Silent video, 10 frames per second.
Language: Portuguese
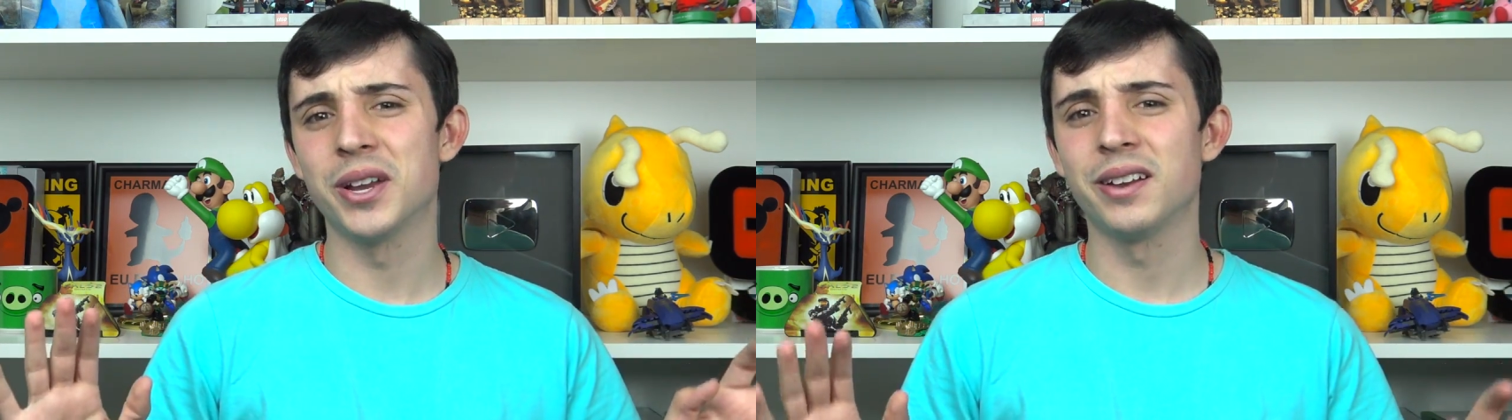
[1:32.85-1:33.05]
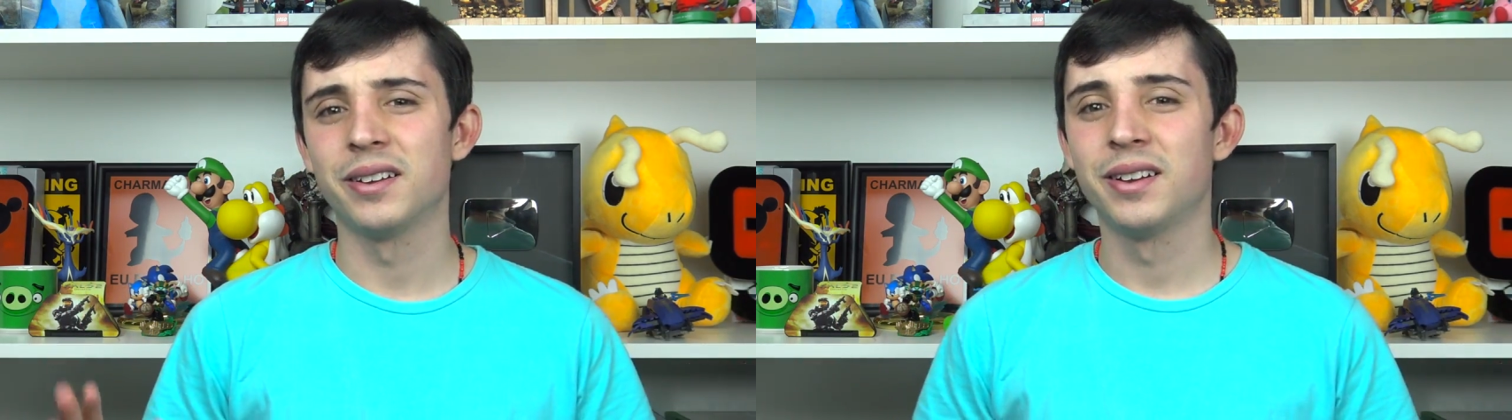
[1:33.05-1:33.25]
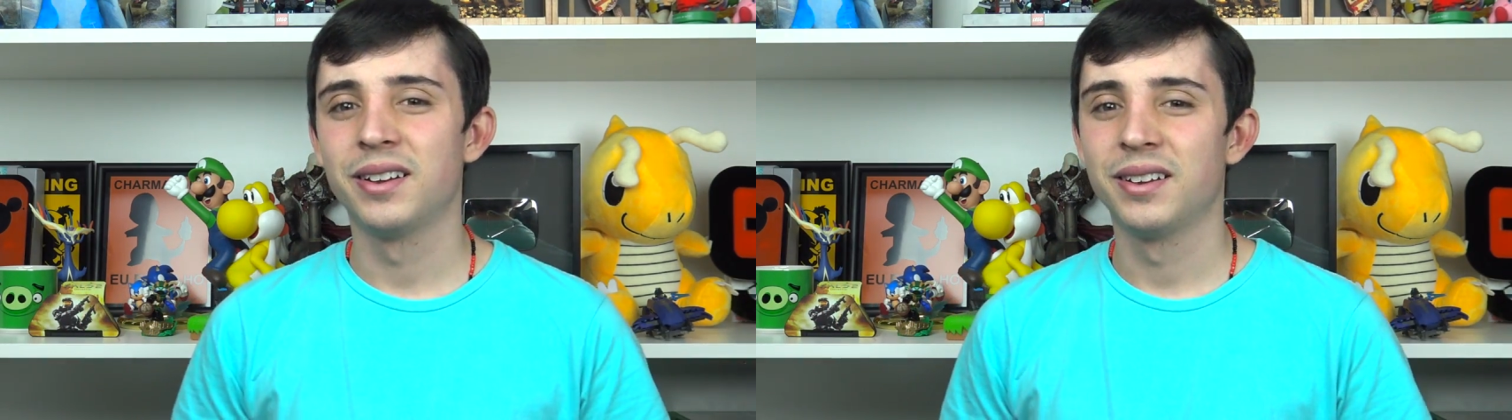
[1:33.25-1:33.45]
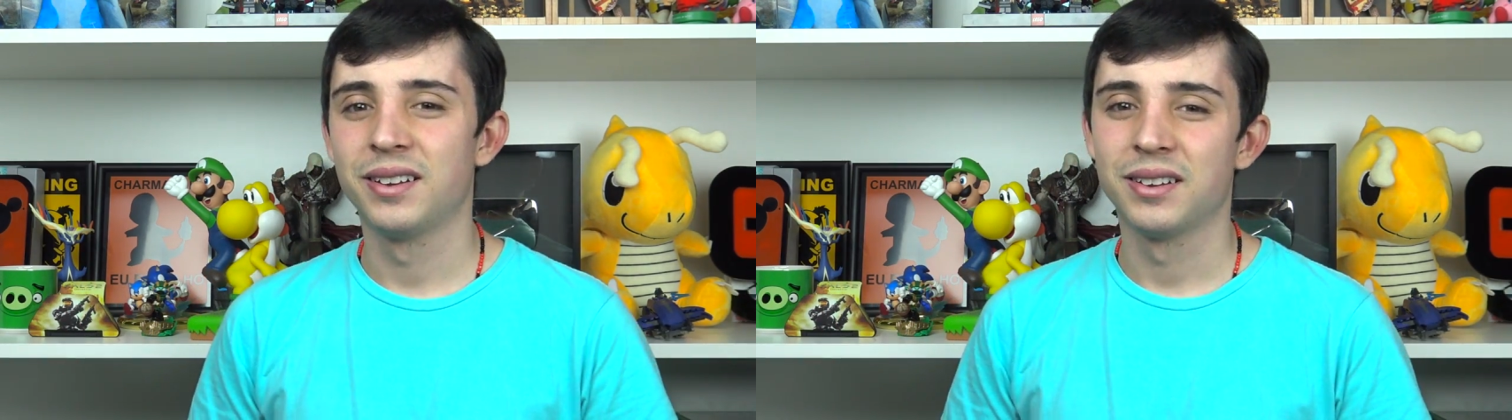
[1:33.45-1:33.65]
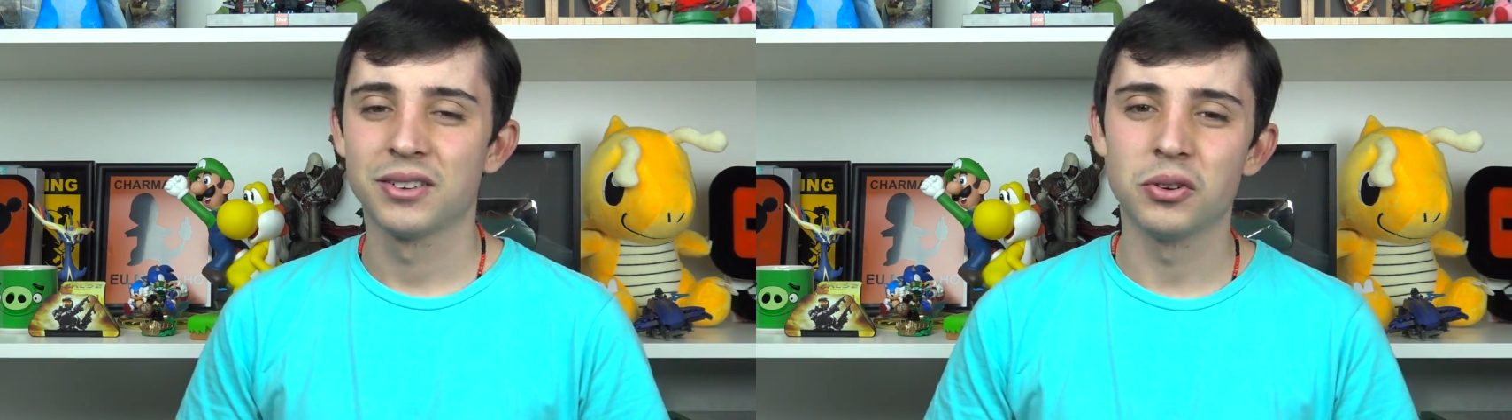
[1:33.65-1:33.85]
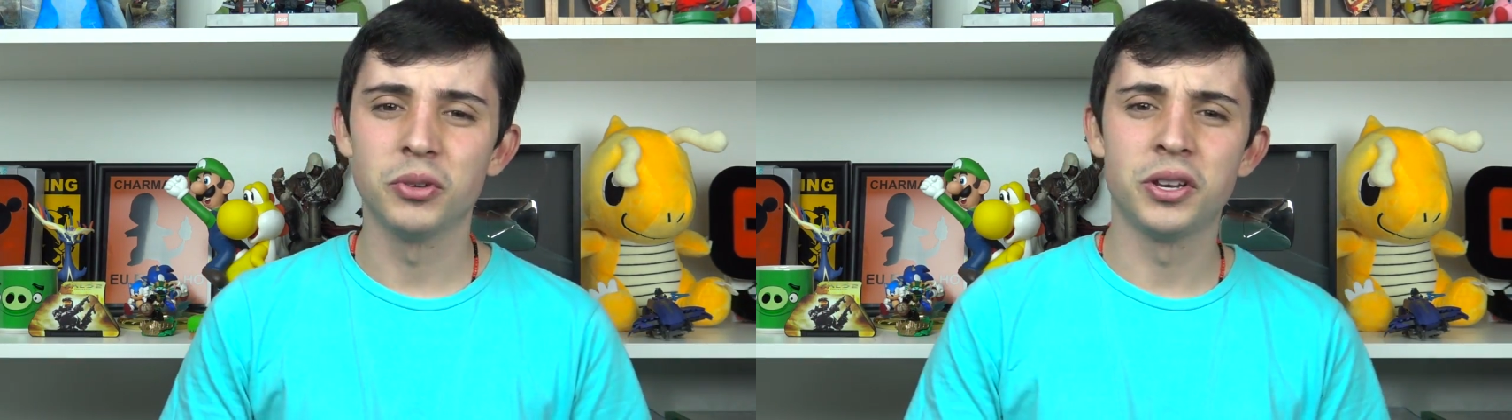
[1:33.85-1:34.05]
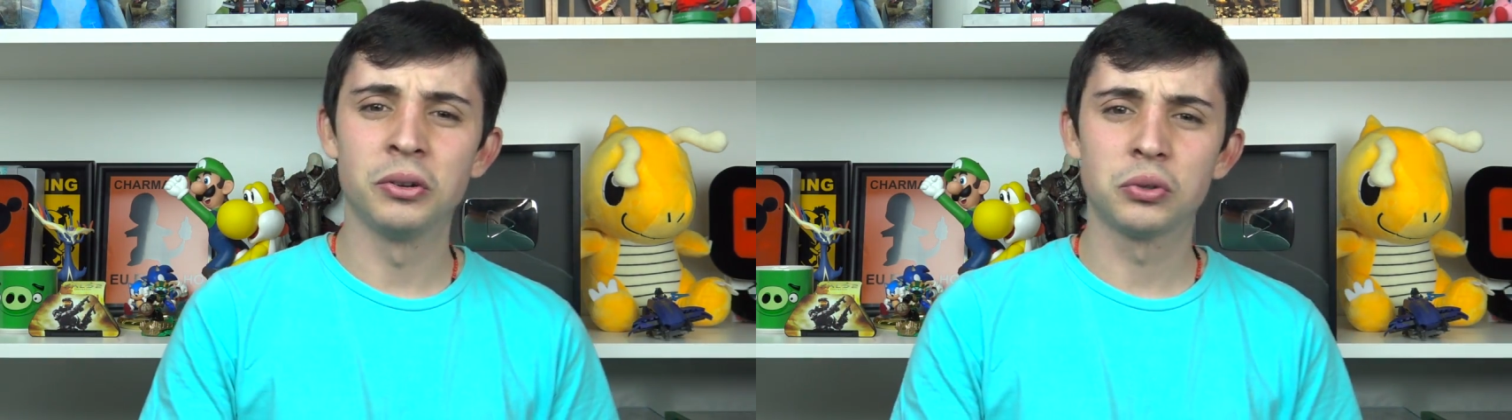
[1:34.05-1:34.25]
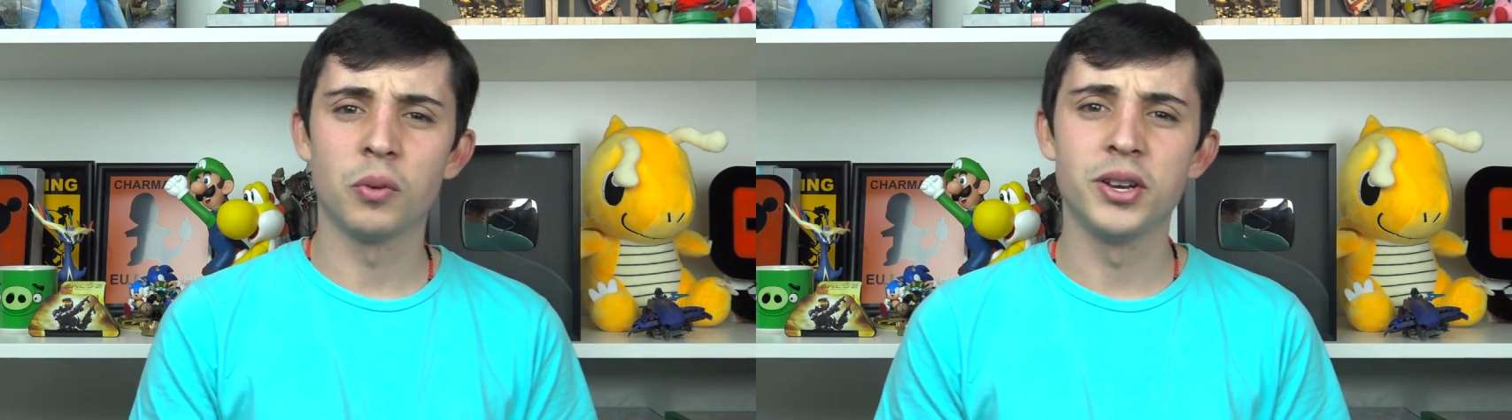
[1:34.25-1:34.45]
né? Como
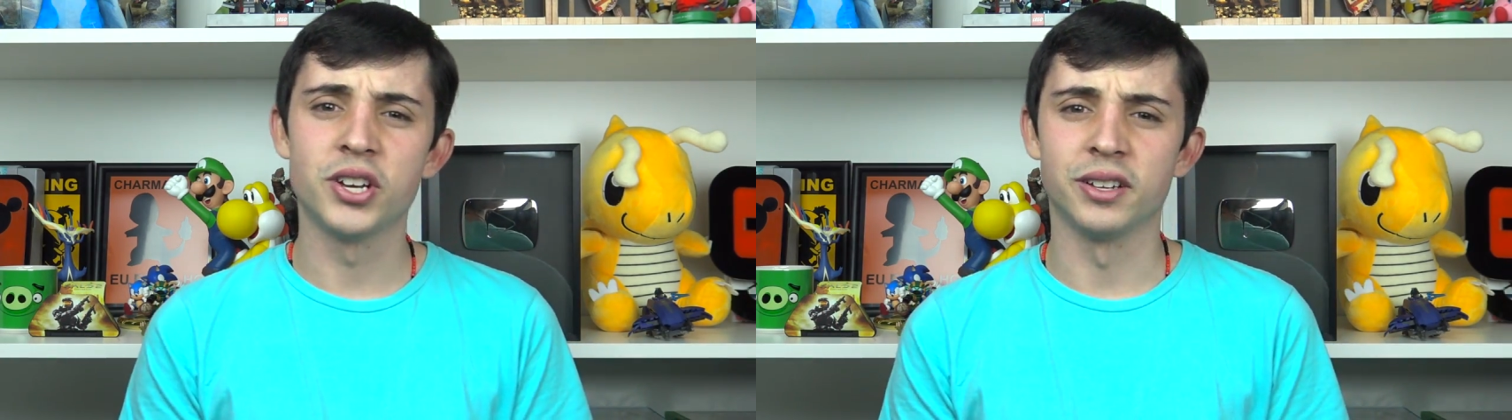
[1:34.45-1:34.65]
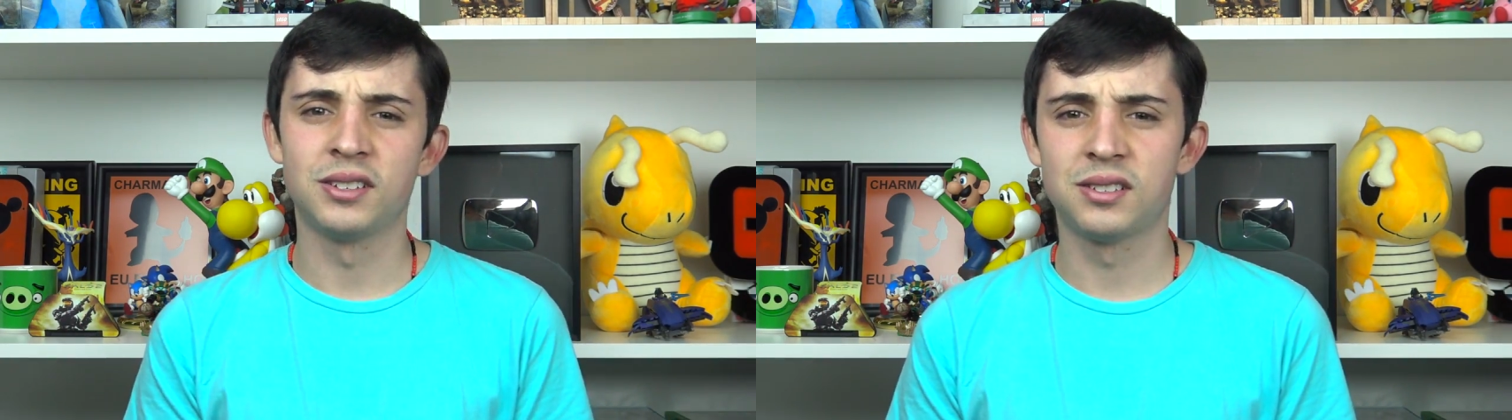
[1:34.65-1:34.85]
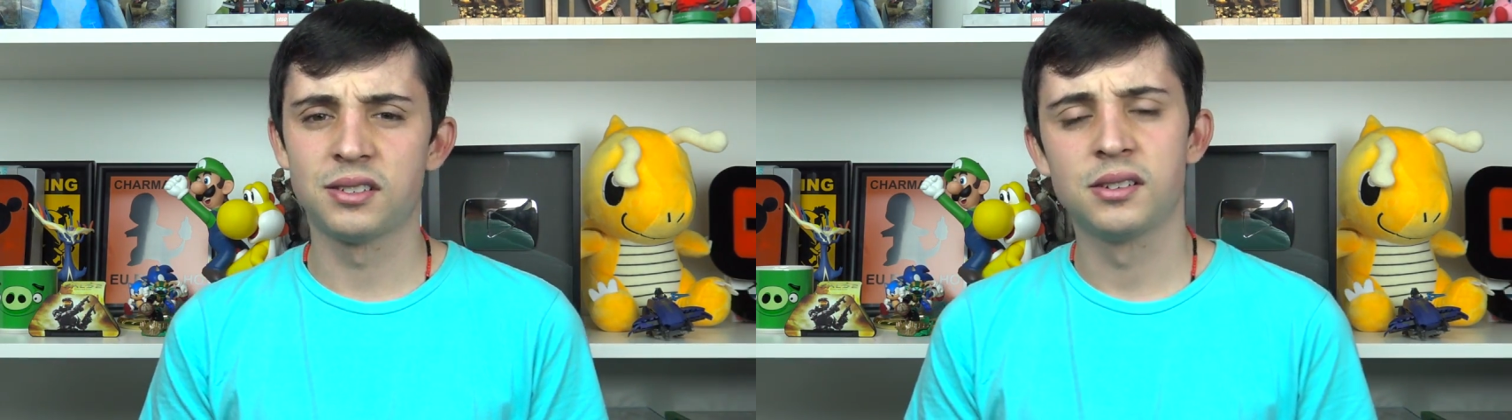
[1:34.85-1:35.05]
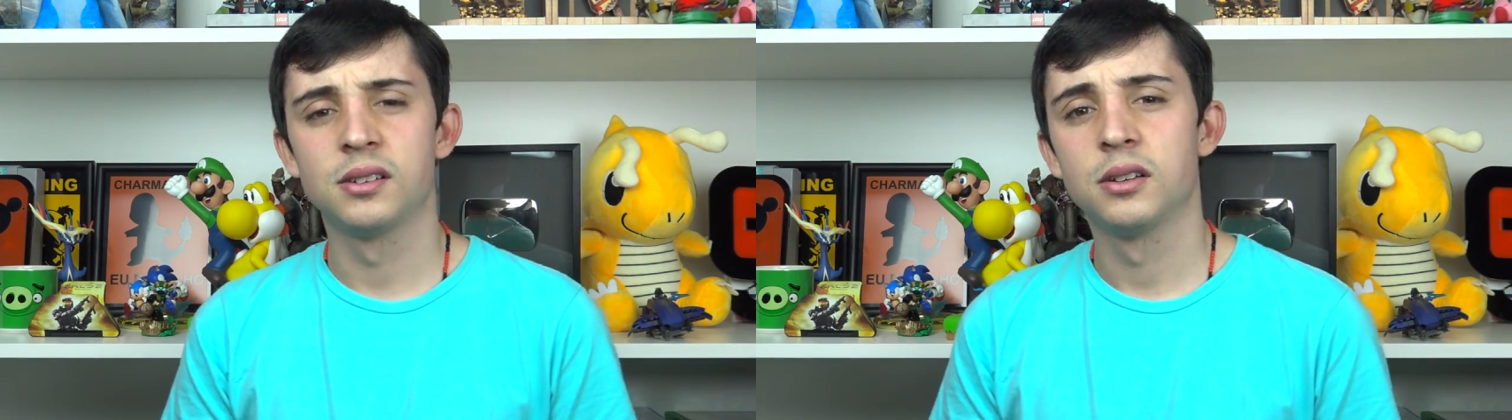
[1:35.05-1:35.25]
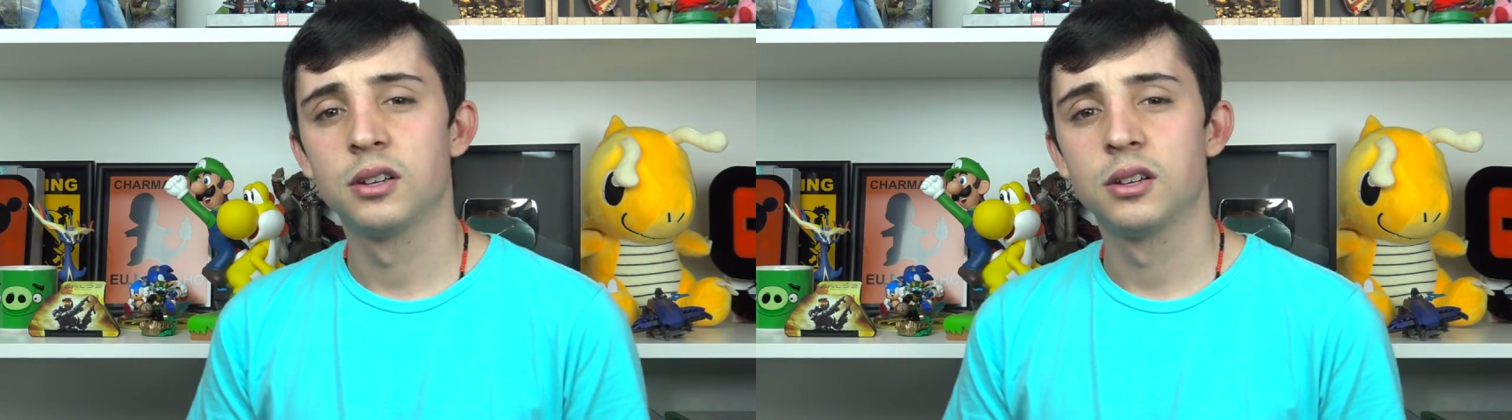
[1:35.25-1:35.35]
diriam os comediantes.